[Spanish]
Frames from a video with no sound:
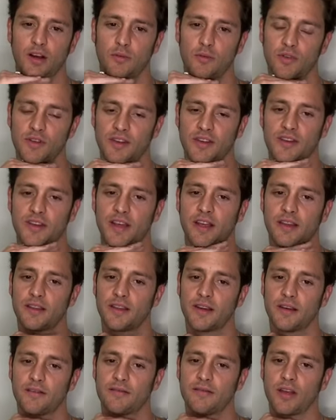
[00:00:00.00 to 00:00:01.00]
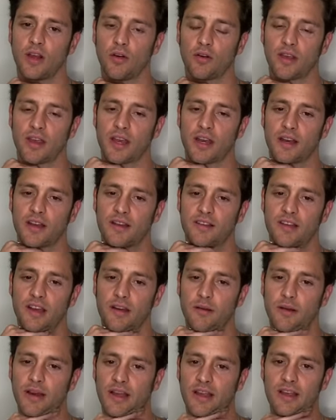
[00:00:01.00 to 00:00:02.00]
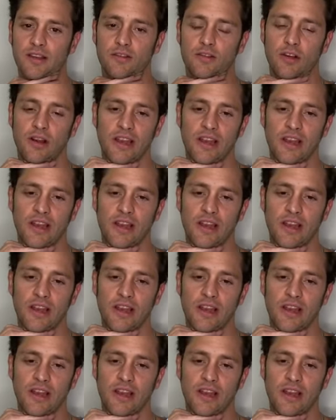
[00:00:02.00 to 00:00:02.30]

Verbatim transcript: ¿Cómo se sienten? Si lo quieren escribir aquí.